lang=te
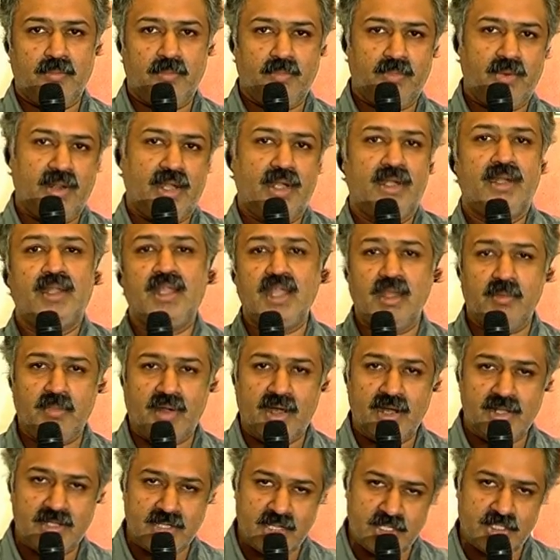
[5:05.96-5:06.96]
బ్లైండ్ గేమ్
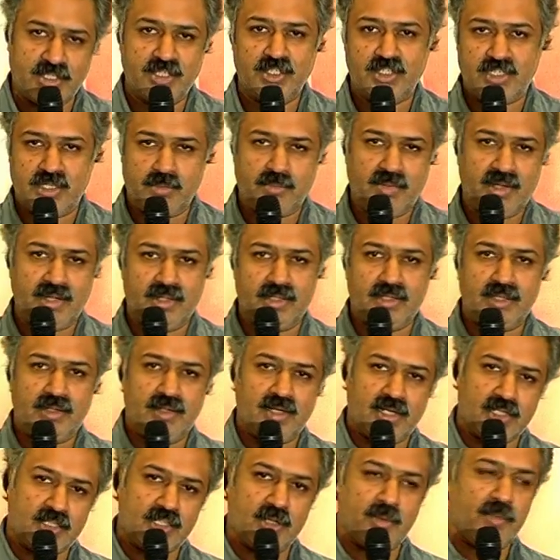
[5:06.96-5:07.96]
ఆడి చేసిన సినిమా ఇది
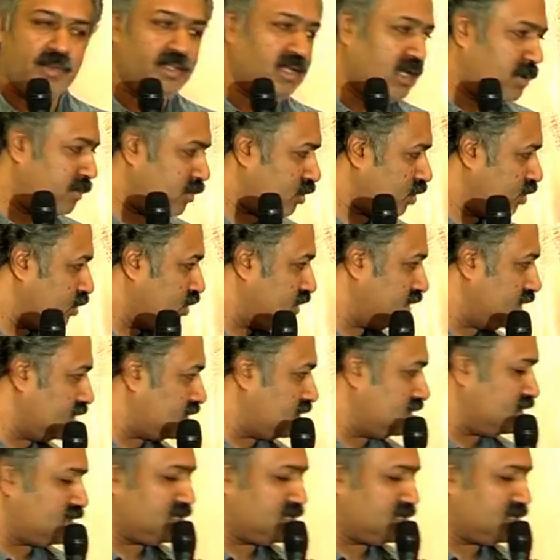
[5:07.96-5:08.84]
వీళ్ళిద్దరి మీద నమ్మకంతో చేసిన